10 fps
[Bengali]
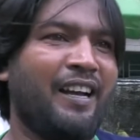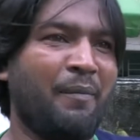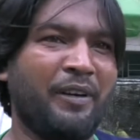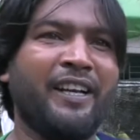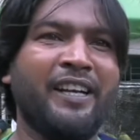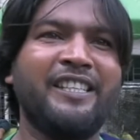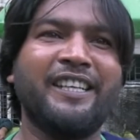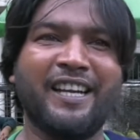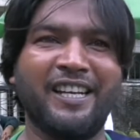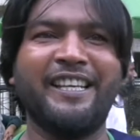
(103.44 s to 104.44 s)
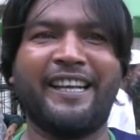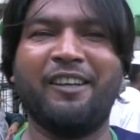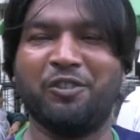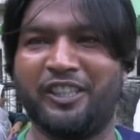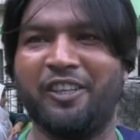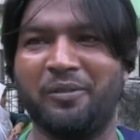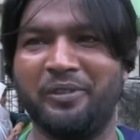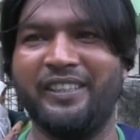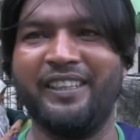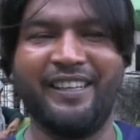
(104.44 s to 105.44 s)
আমারটা নিজেরটা নিজেকেই করতে
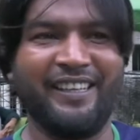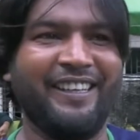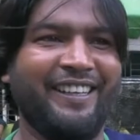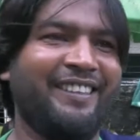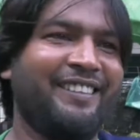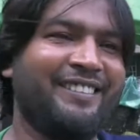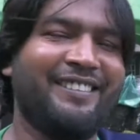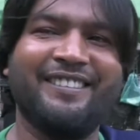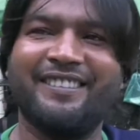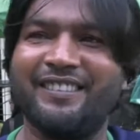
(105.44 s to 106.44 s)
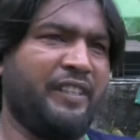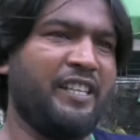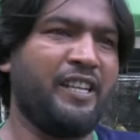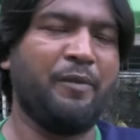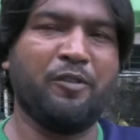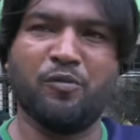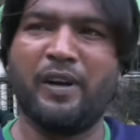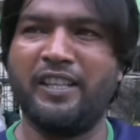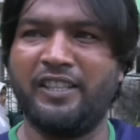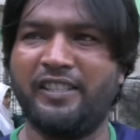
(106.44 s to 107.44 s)
হবে এই দেশে আমি
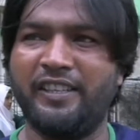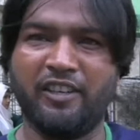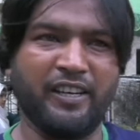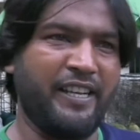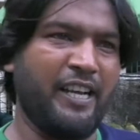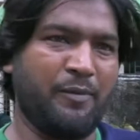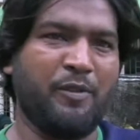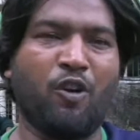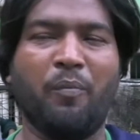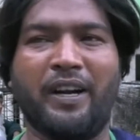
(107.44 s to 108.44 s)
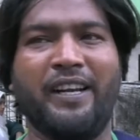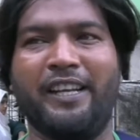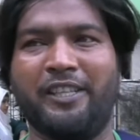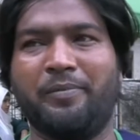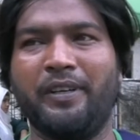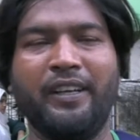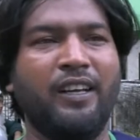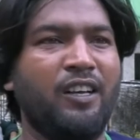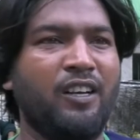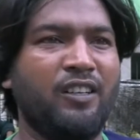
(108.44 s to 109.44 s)
কোরবানি দিছি এটা নিয়ে আসবে সোমবারে নিয়ে আসবে
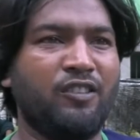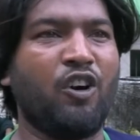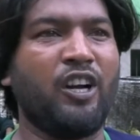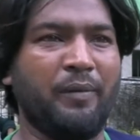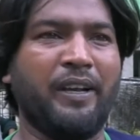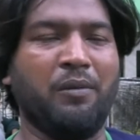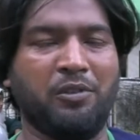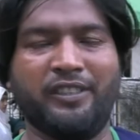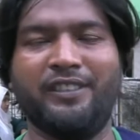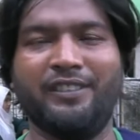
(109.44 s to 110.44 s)
তখন আমি খাবো